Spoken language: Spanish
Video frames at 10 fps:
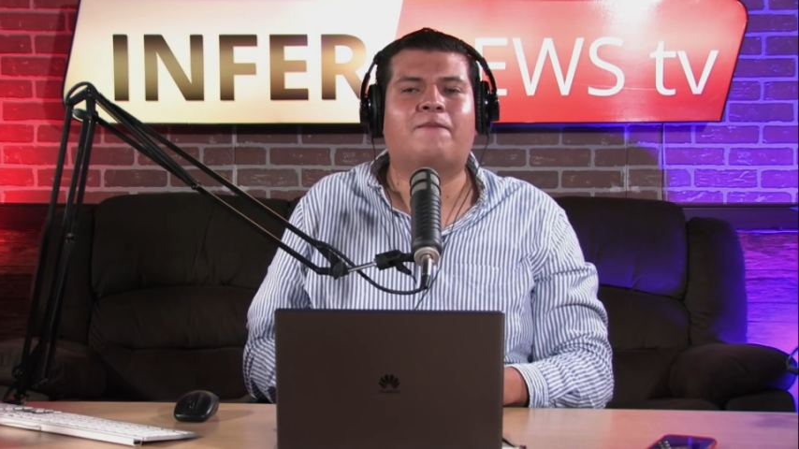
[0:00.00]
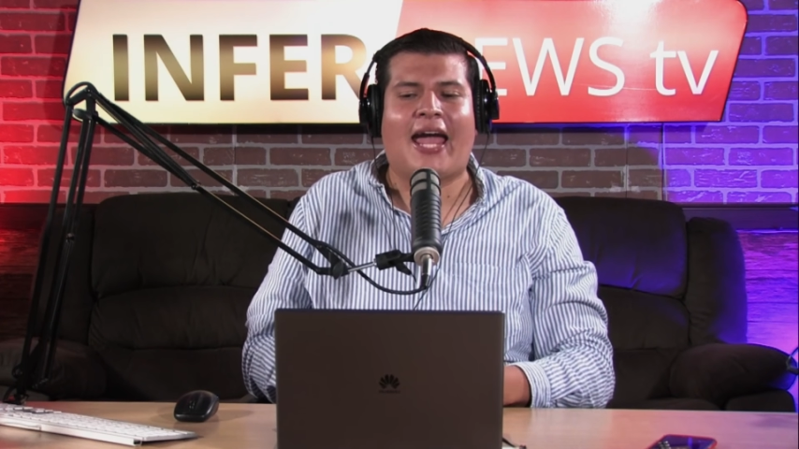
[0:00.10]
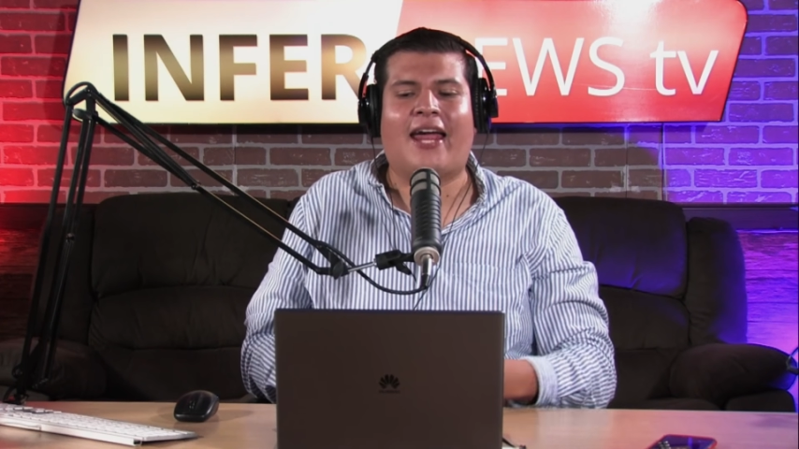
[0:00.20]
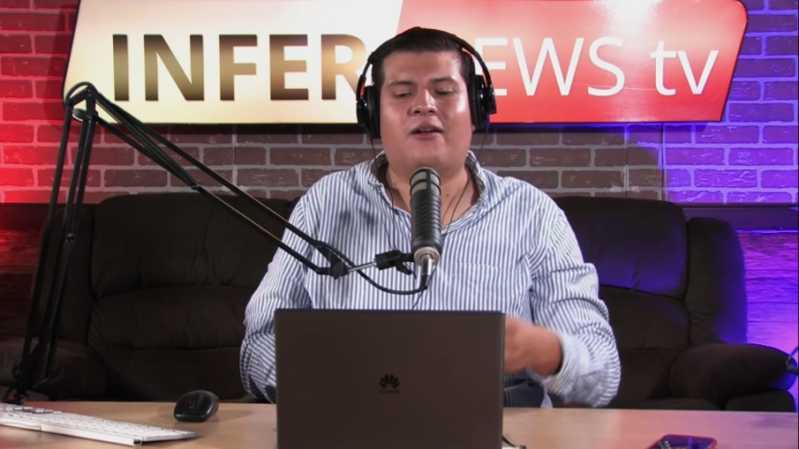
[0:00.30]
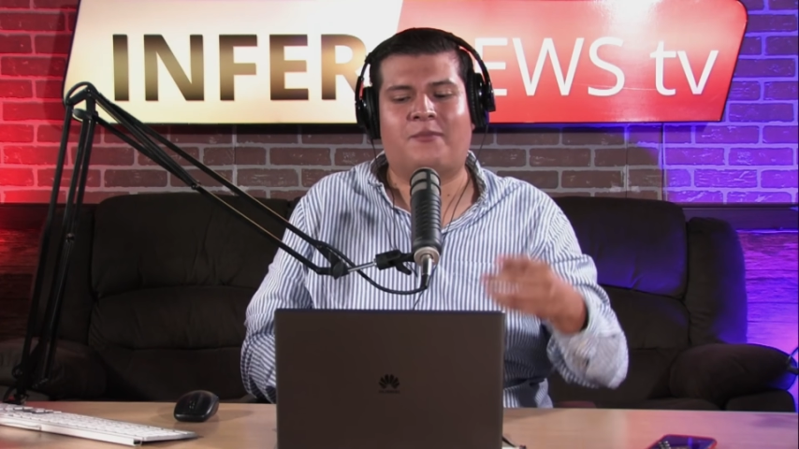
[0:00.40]

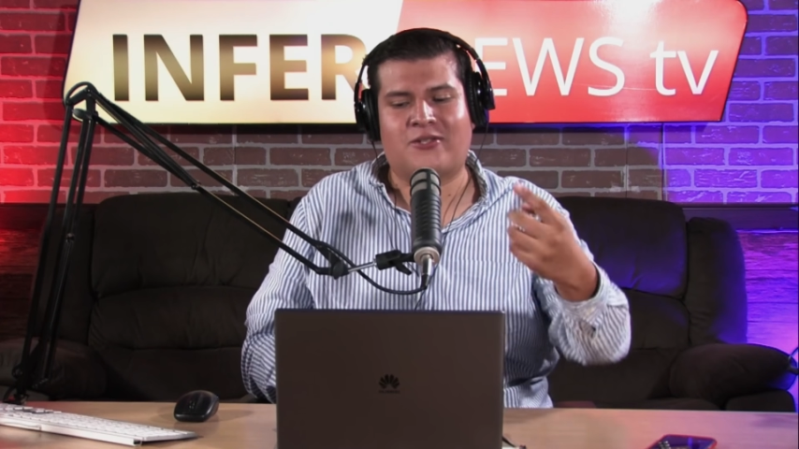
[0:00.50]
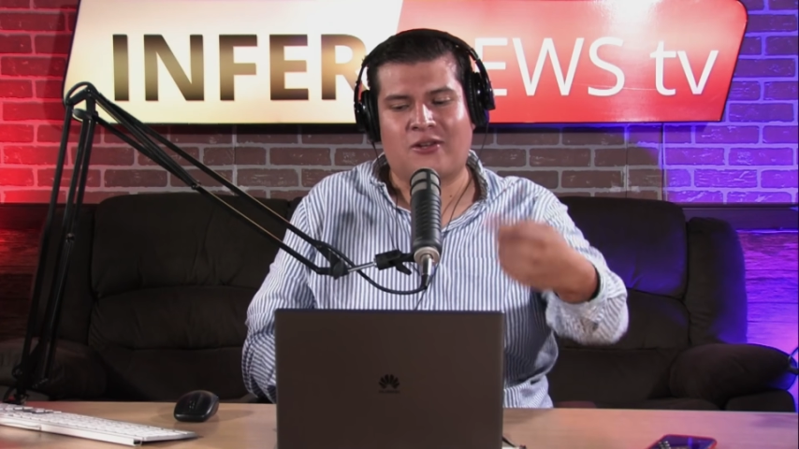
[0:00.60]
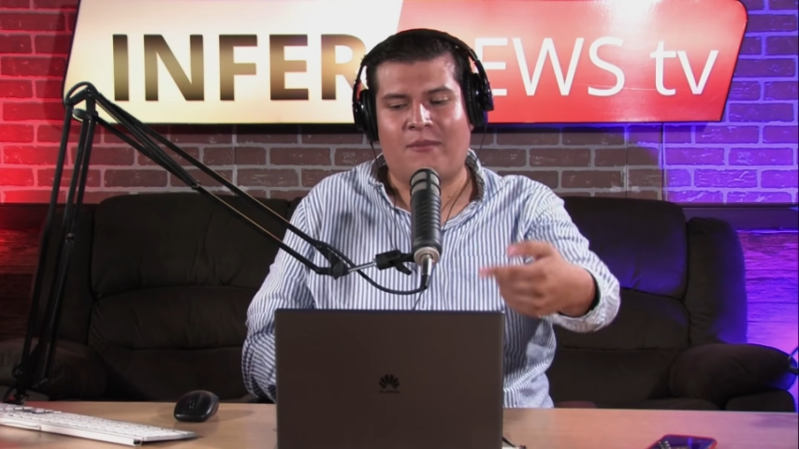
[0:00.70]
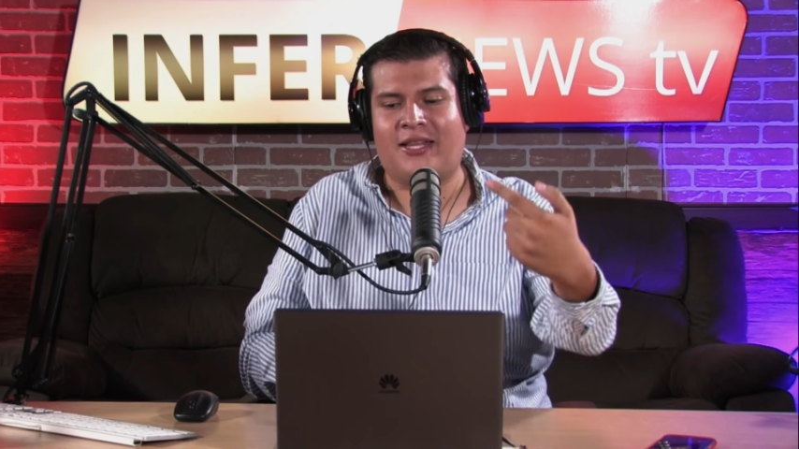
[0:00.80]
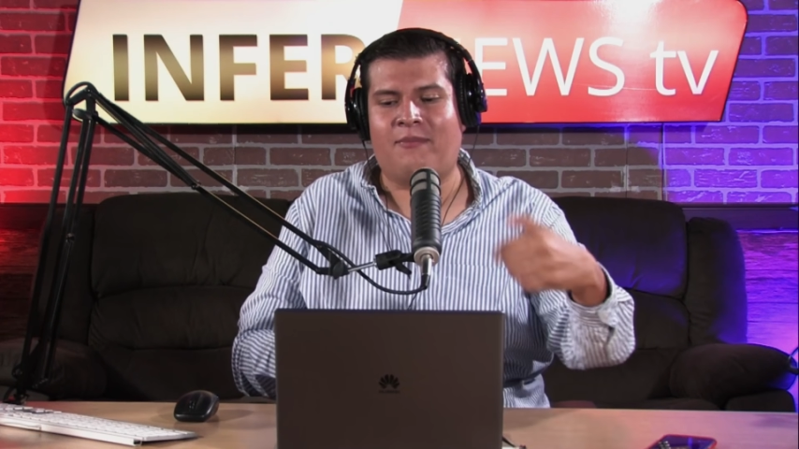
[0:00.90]
Bueno, pues
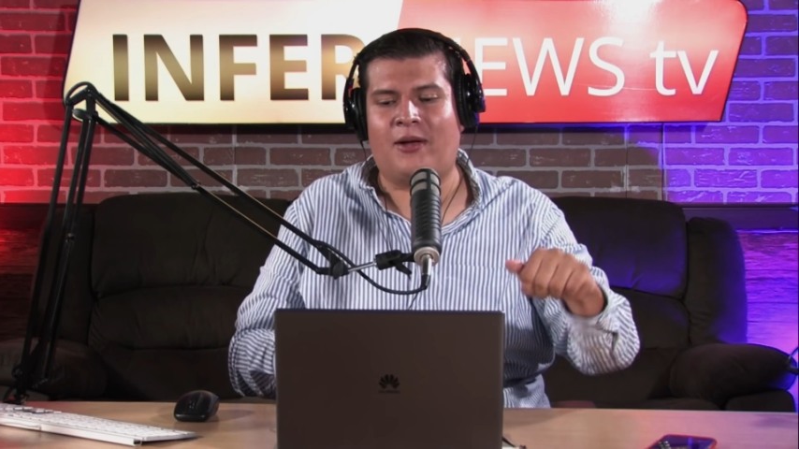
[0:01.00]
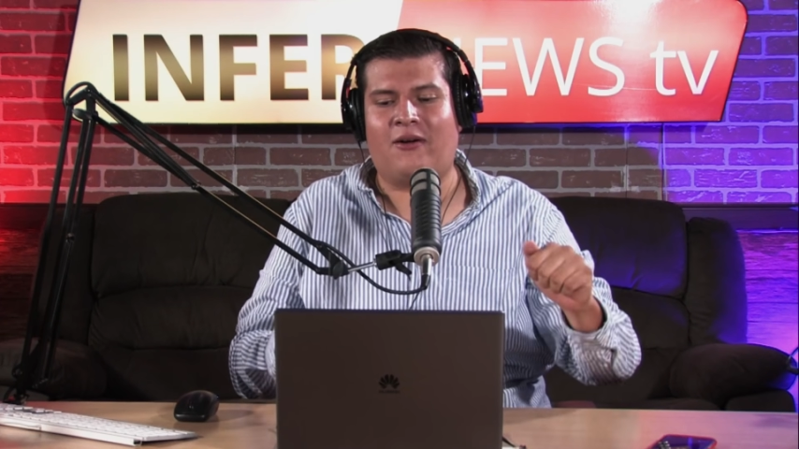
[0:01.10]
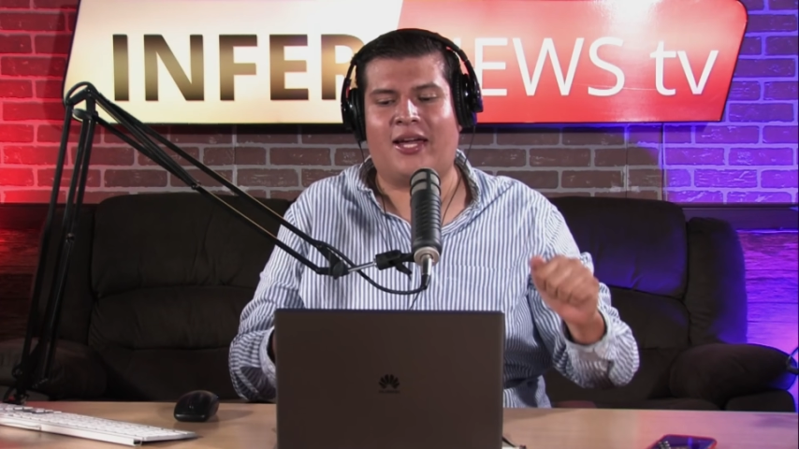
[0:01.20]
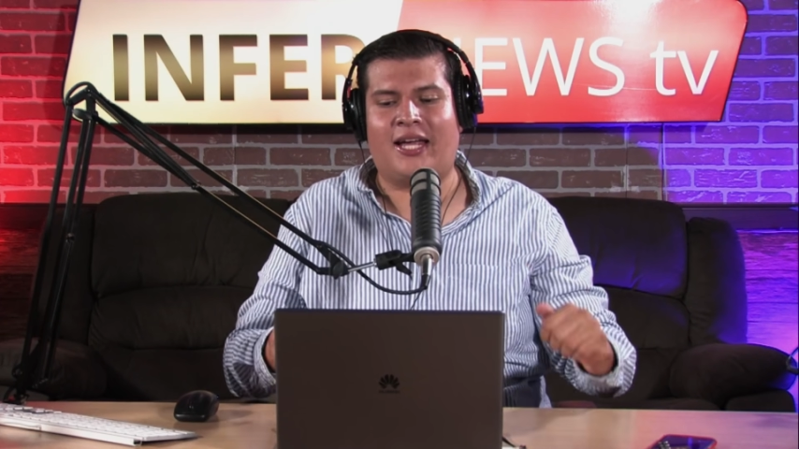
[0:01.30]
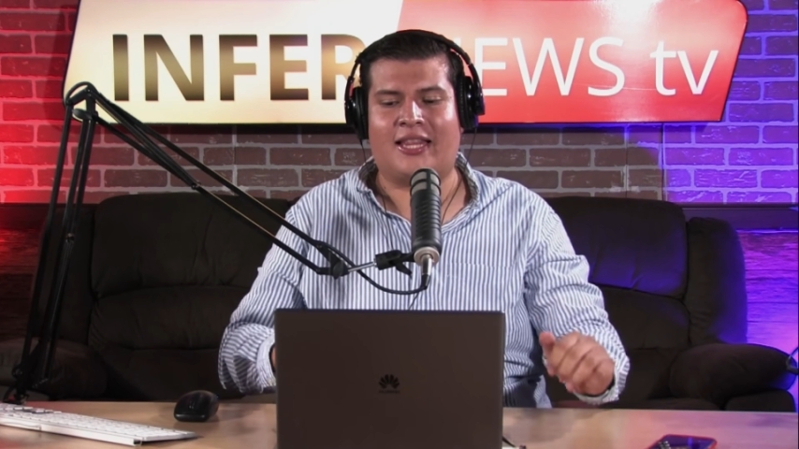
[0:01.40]

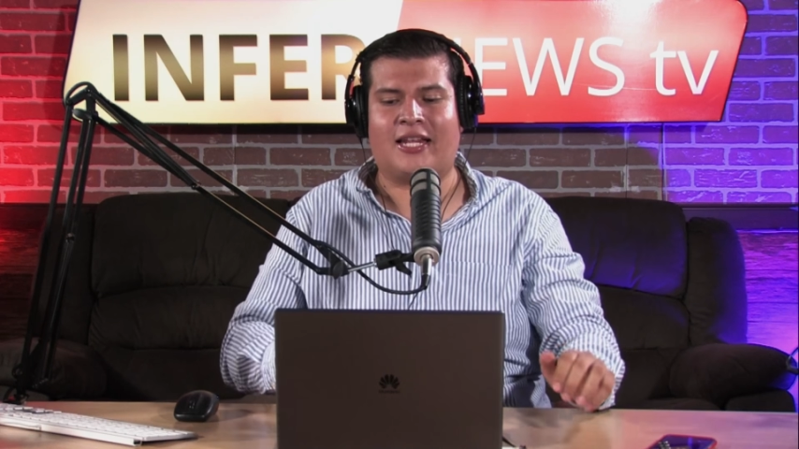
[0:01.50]
coméntenmelo allí a